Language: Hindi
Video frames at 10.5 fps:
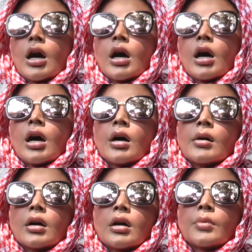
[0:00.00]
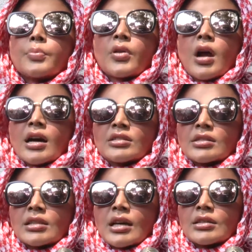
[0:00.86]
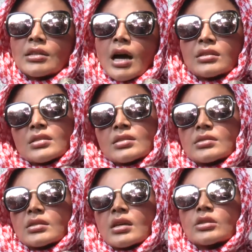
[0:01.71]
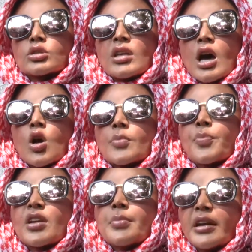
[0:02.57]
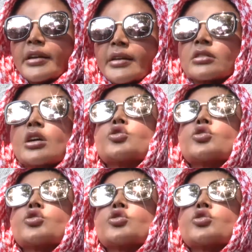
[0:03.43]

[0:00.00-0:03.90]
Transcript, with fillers: आ, पूरा आधा से आधा आधा से ज़्यादा हिंदुस्तान और पूरी मीडिया